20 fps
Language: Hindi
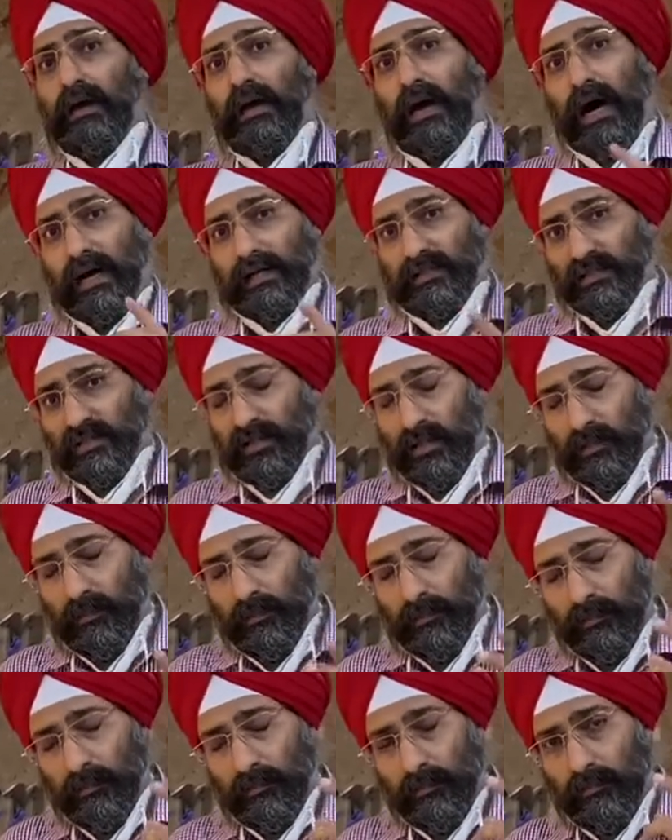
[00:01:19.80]
आजकल
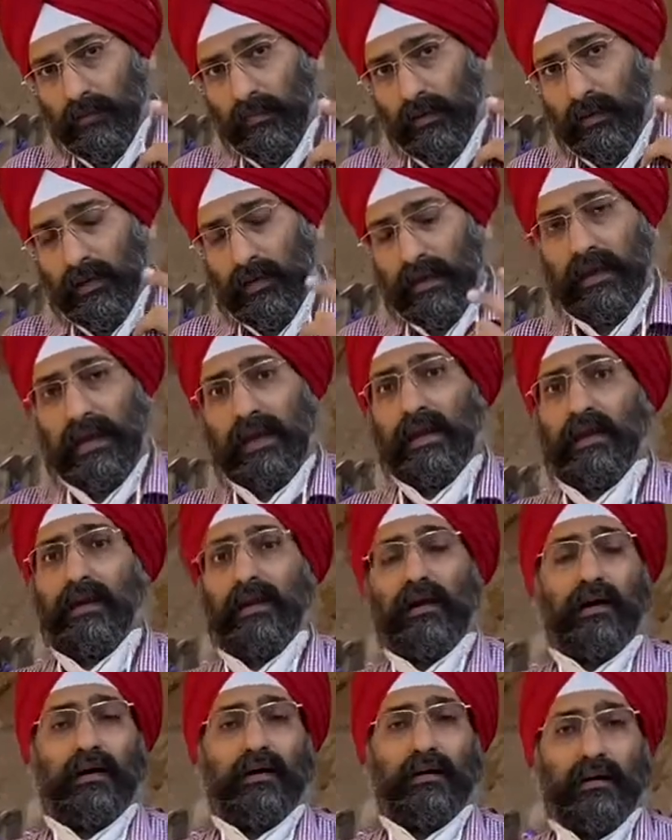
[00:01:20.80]

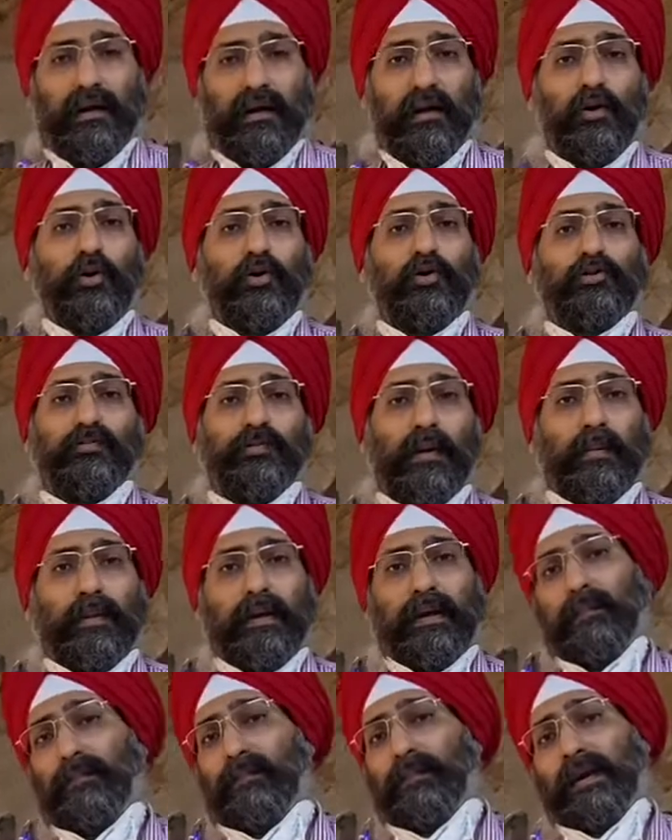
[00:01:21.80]
हेयर रीग्रोथ में भी
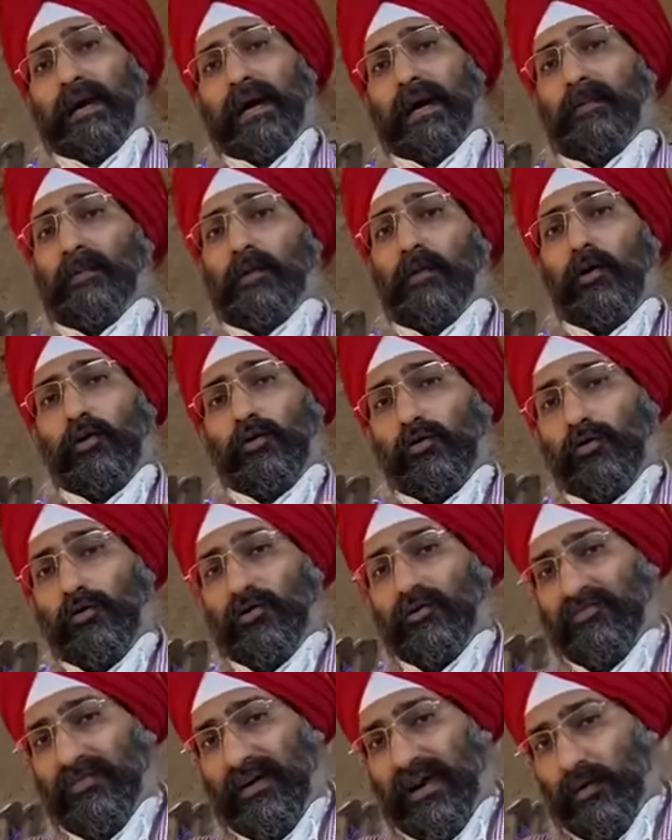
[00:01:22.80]
पीआरपी और
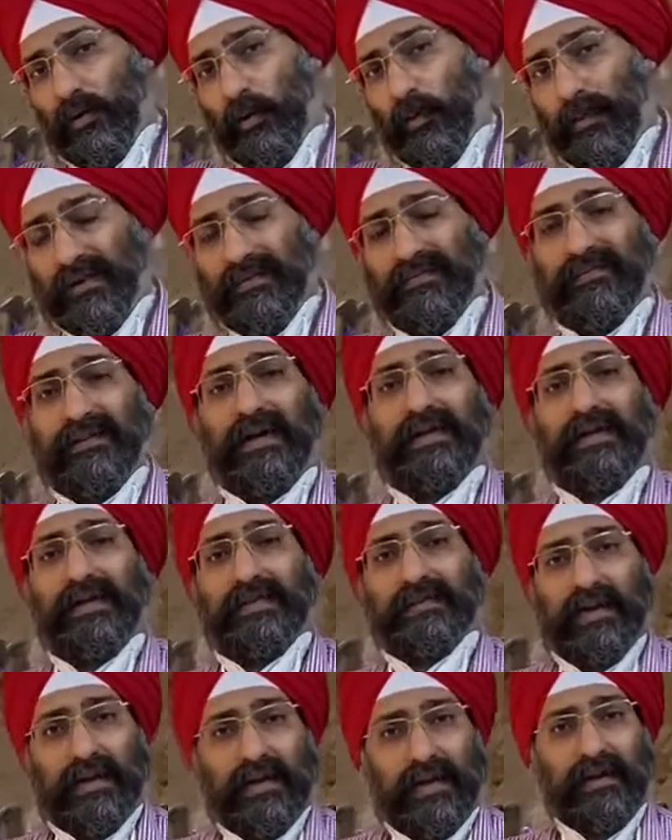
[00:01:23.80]
ऑटलोगस फैट को मिक्स किया
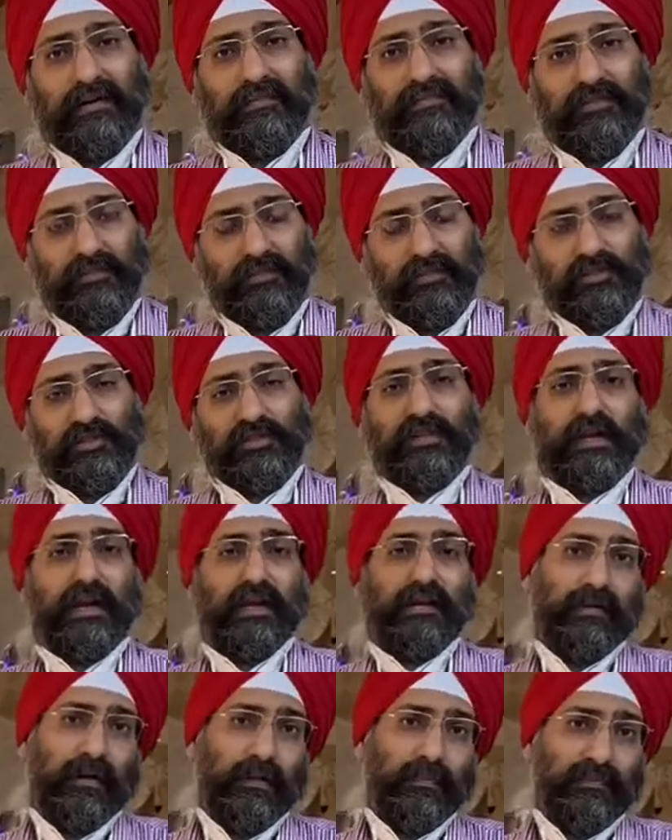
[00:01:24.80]
जाता है कंसेंट्रेशन के
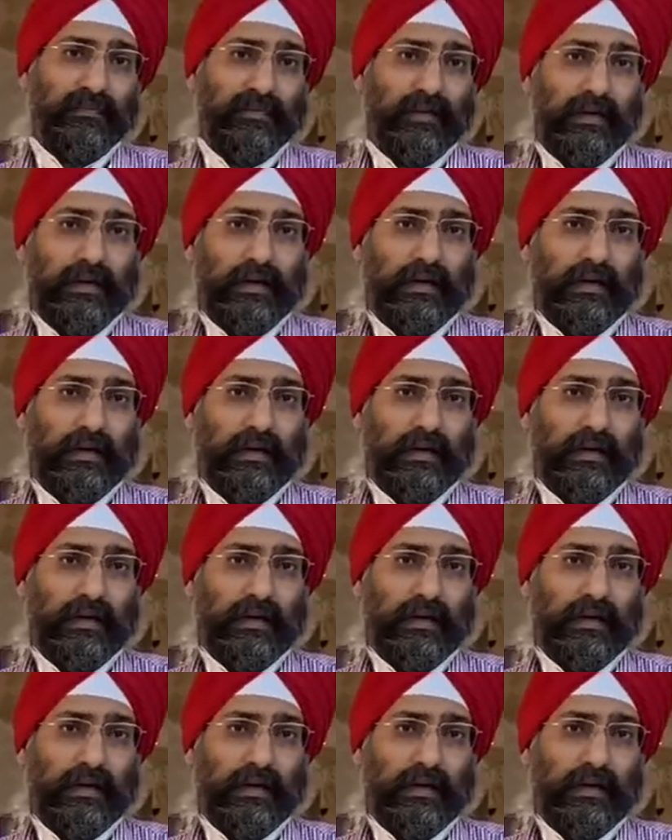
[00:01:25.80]
हिसाब से